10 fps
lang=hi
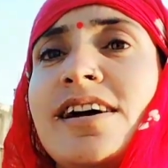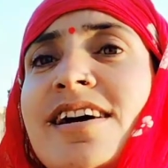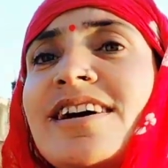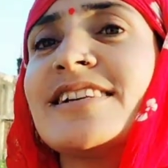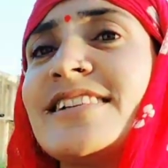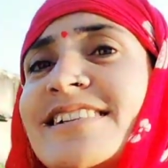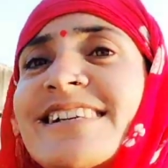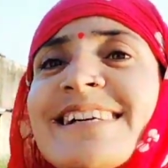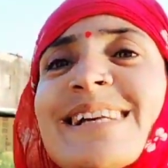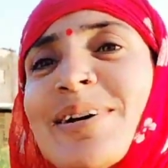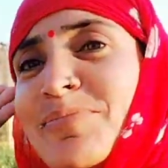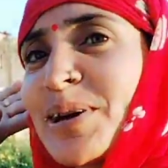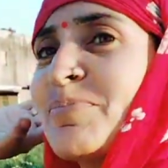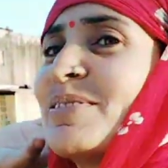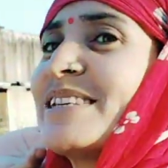हाँ जी राम
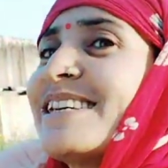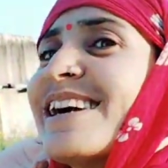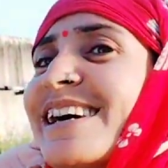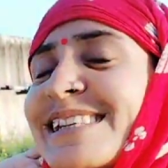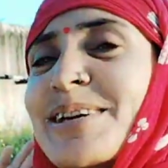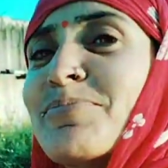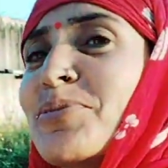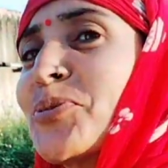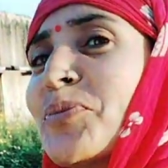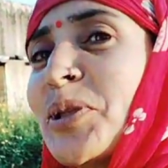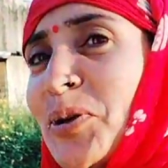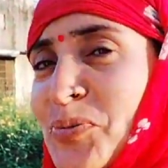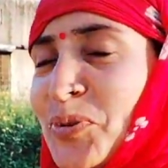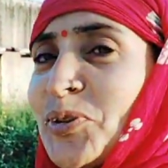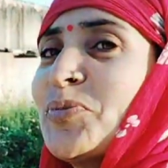राम जी आज का ब्लॉग में तारो
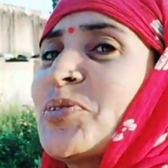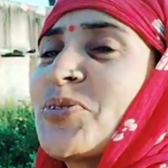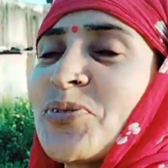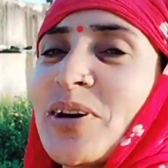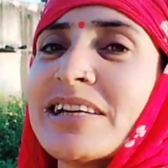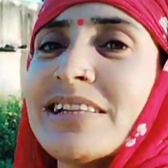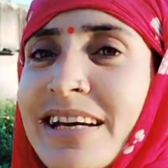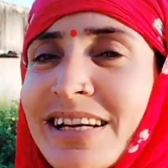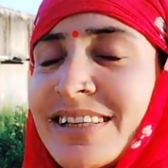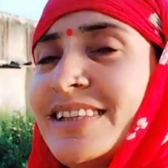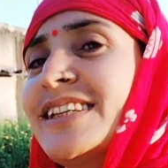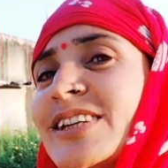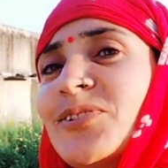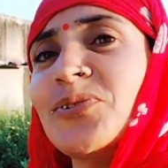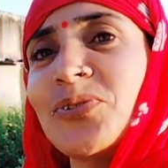बहुत बहुत स्वागत है
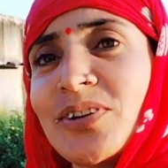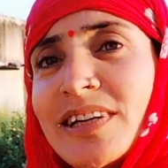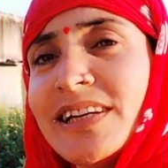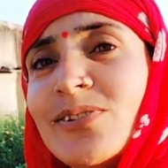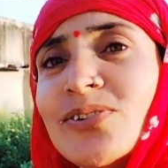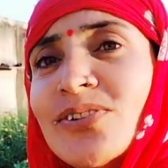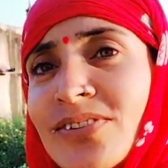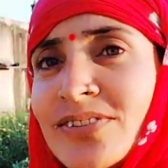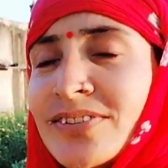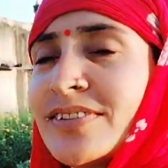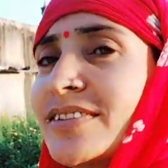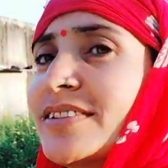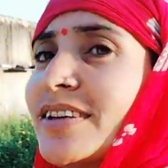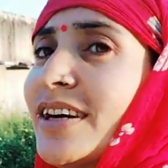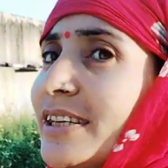और क्या हो
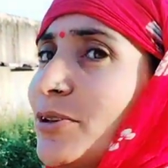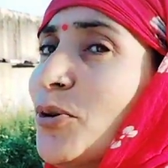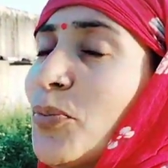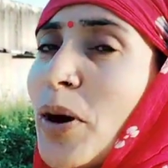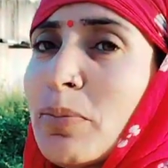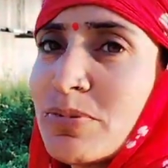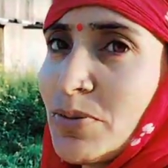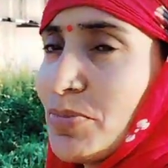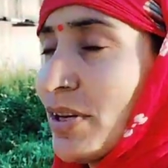आई होप आप सभी